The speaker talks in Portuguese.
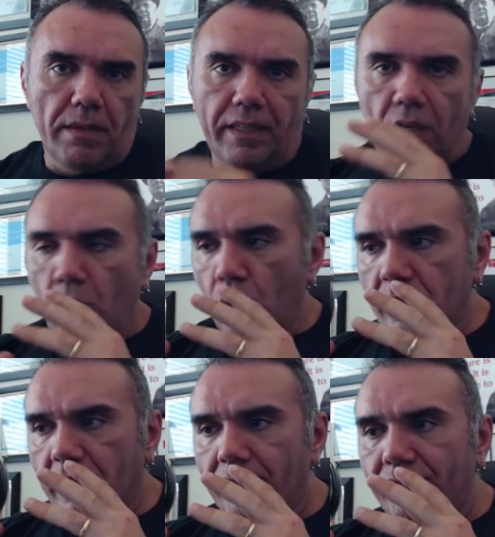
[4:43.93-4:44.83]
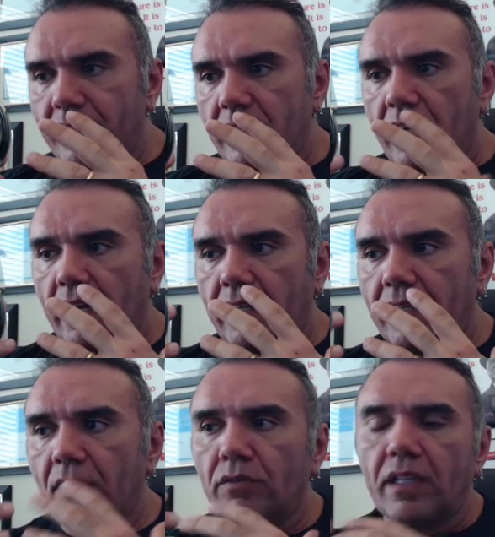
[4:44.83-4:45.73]
Porque tem coisa na vida, cara,
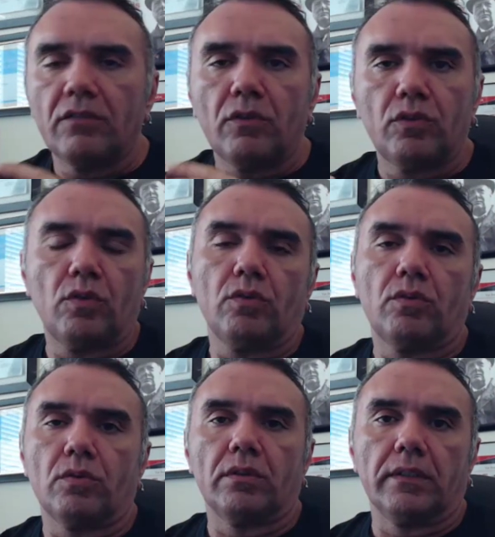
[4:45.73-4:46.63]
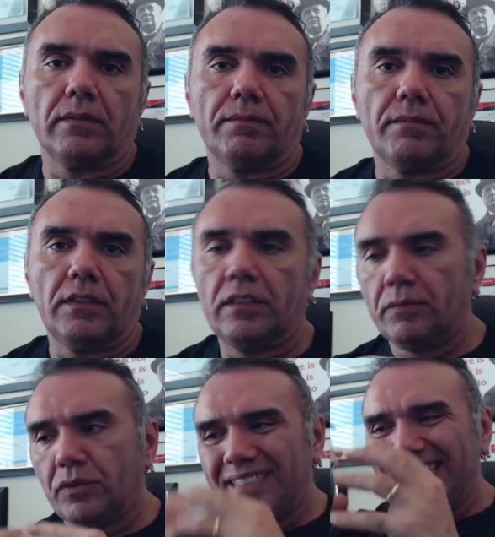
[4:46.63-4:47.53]
que não está no nosso controle. E se
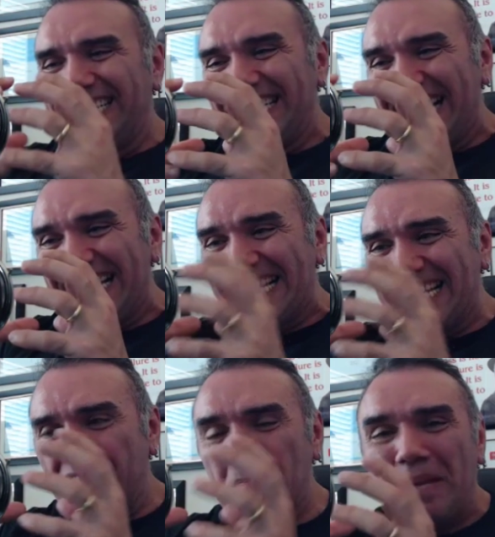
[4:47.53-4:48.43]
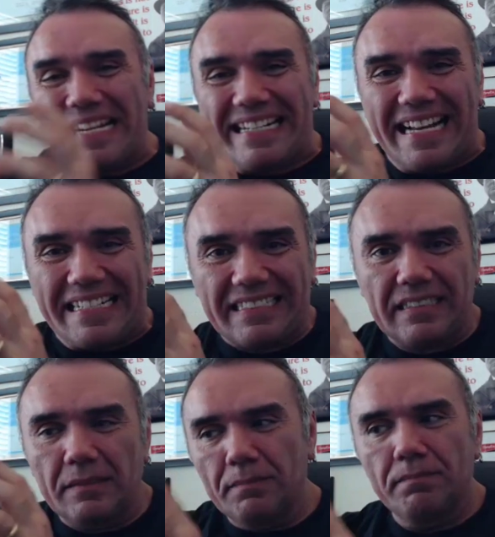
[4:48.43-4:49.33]
você se
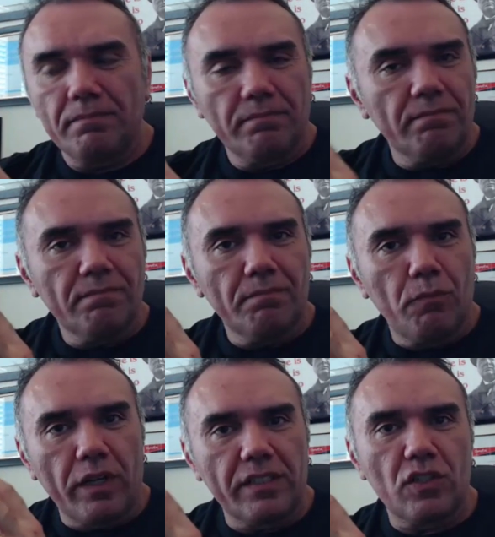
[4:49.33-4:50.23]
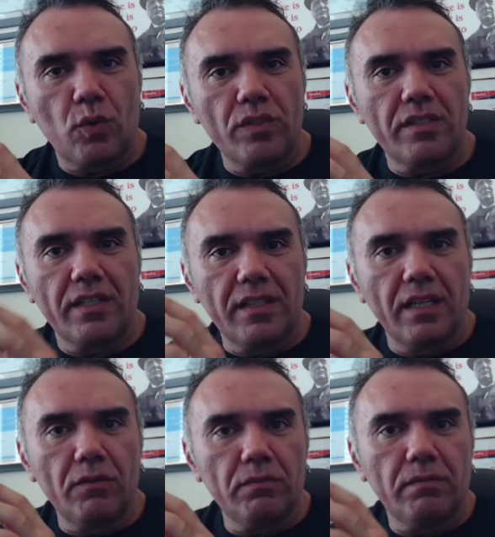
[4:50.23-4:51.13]
desesperar por essas coisas que
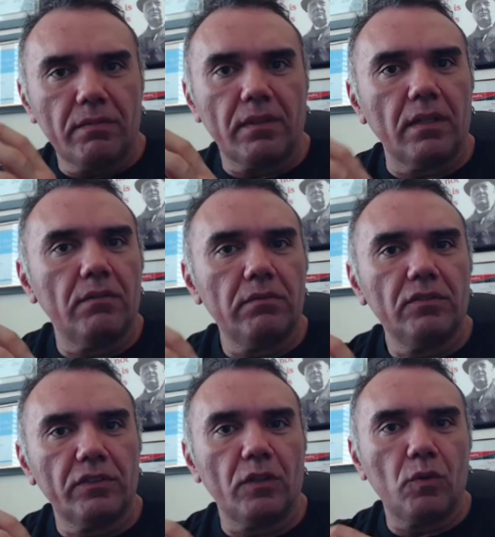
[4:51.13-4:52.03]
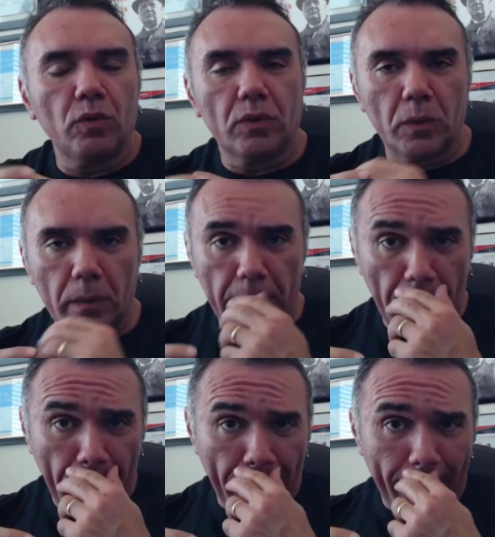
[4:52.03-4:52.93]
não estão no teu
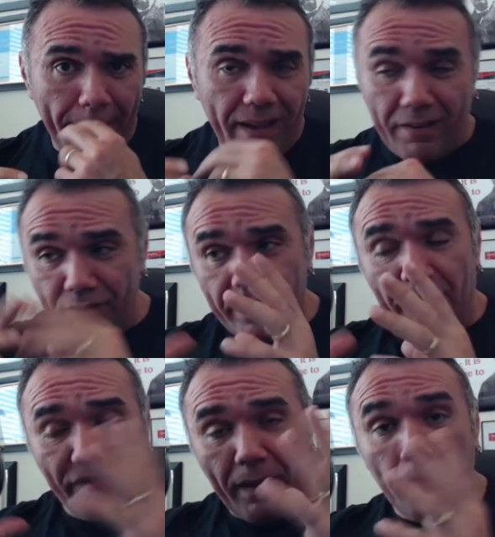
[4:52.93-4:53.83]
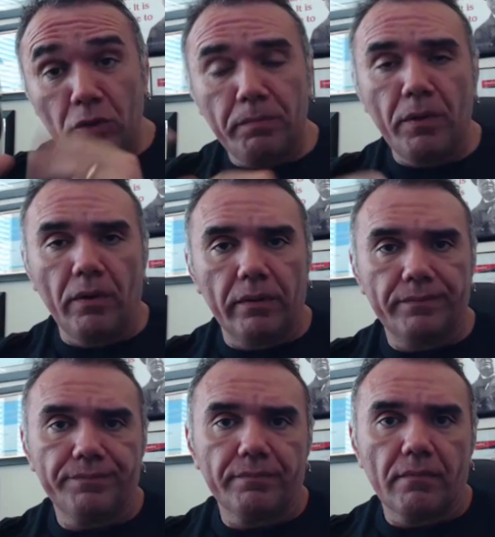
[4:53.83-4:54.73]
controle, a vida vai ficar muito pior.
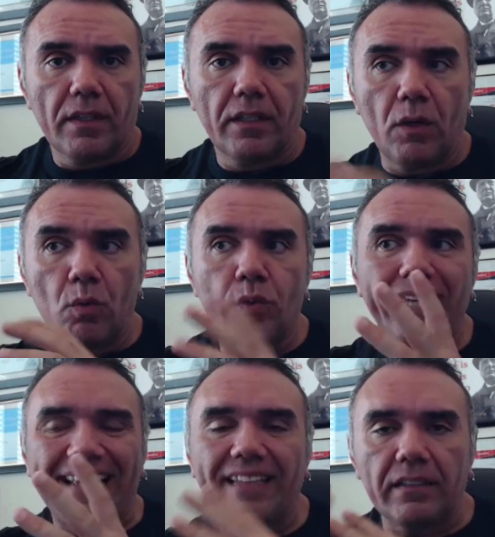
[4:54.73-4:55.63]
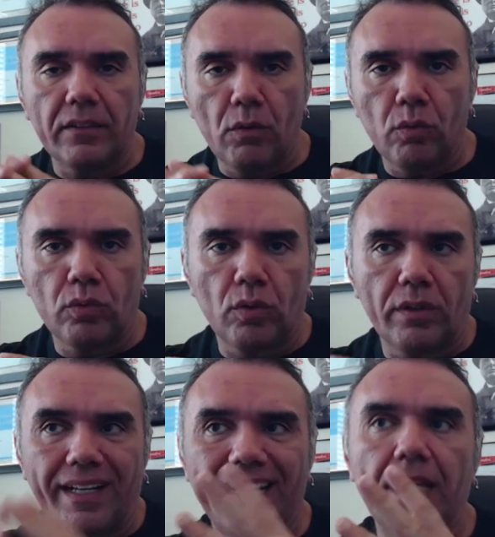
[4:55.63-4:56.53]
Então, o que é está no teu
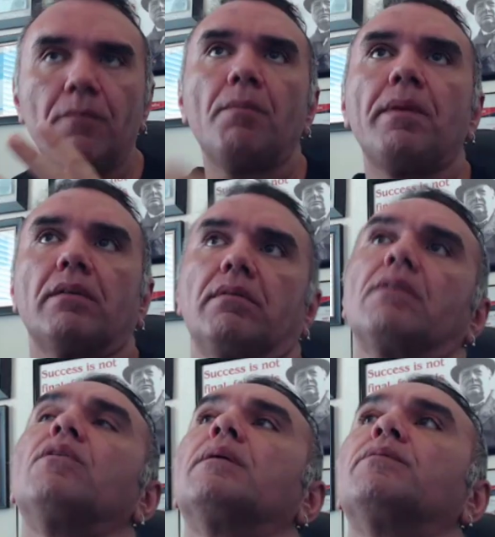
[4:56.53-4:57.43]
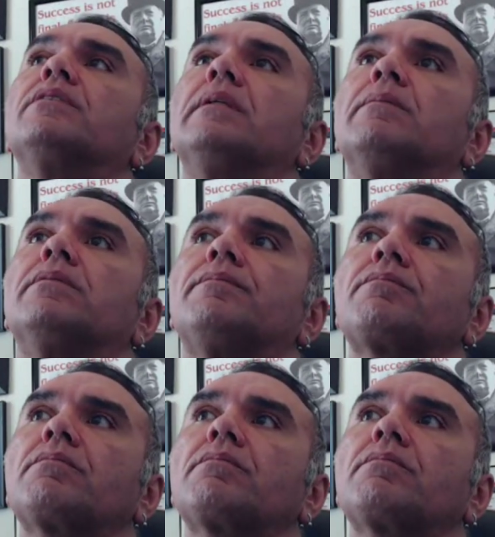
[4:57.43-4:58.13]
controle naquele momento, agora, por exemplo?